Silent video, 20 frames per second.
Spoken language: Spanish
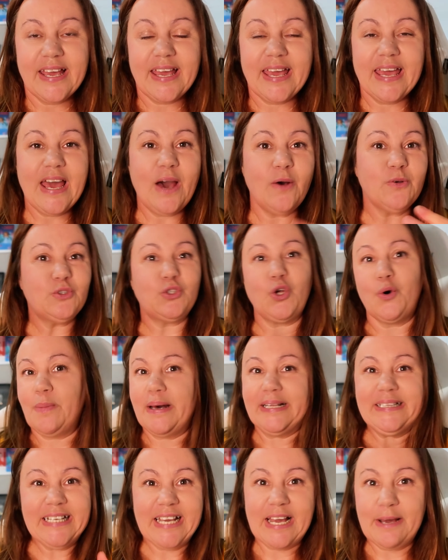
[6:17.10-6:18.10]
que
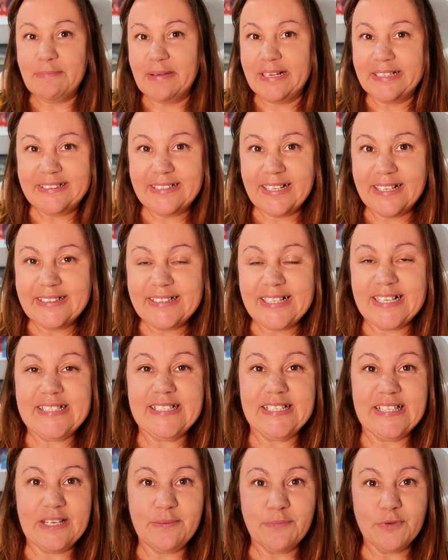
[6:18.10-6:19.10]
automáticamente
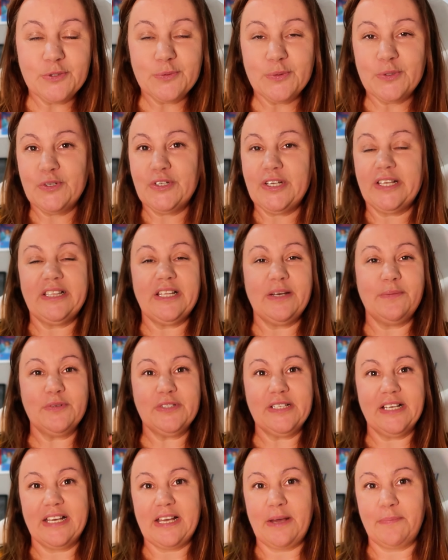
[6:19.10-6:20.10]
decidimos, bueno, ya
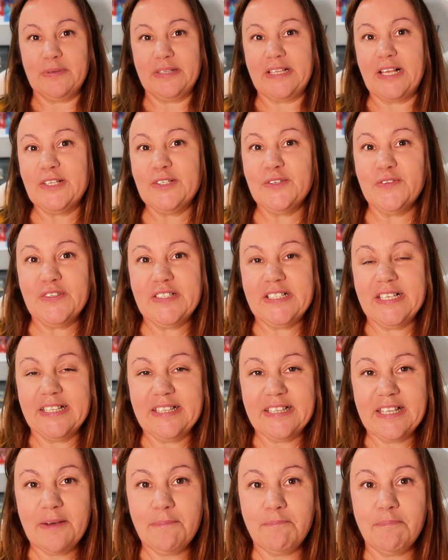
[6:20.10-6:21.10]
tenemos el capital
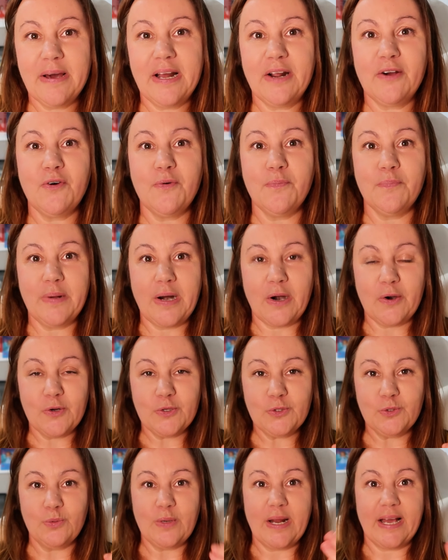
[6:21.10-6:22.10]
suficiente para
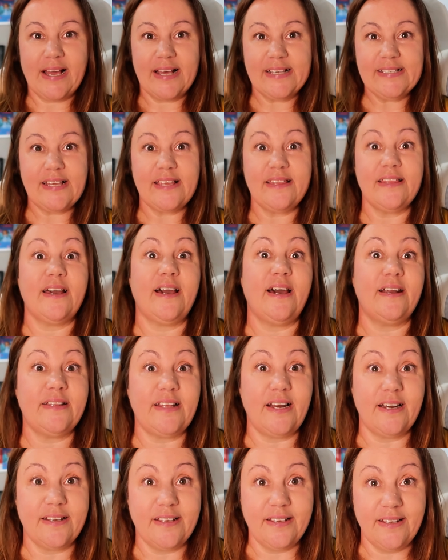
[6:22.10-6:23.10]
comprarnos una casa y dejar
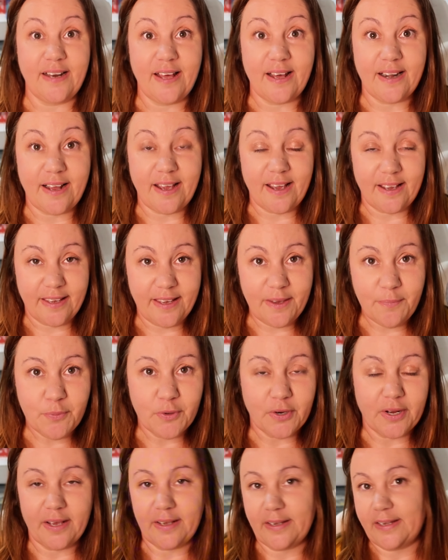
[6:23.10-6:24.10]
de alquilar aquí,
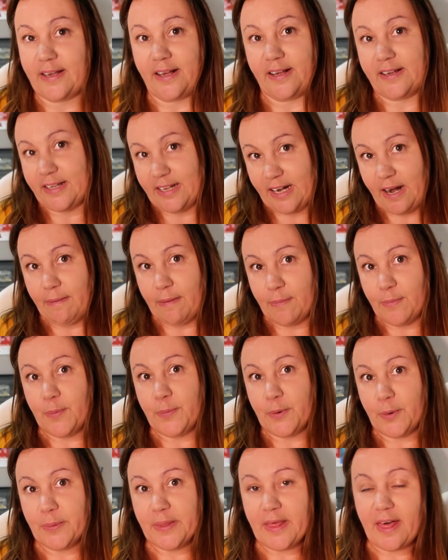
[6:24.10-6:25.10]
porque aquí alquilábamos
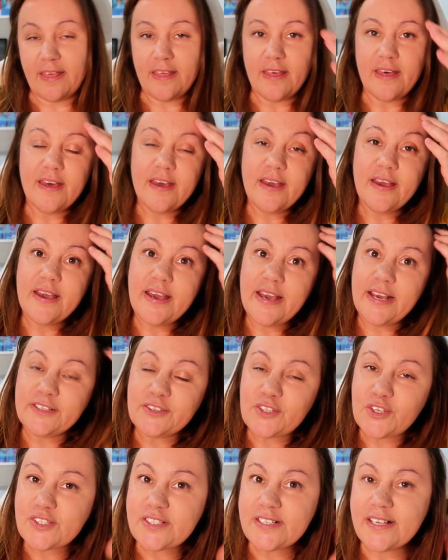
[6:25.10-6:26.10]
propiedad,
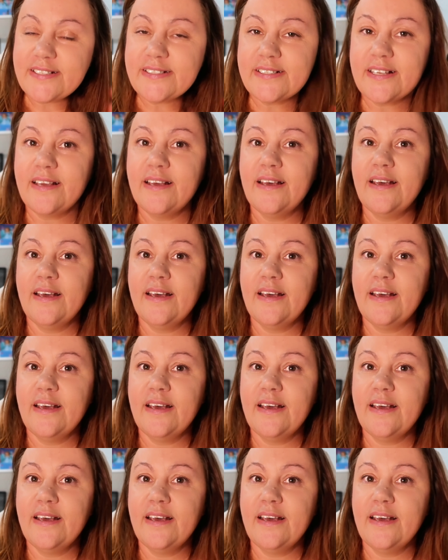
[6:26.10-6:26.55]
entonces,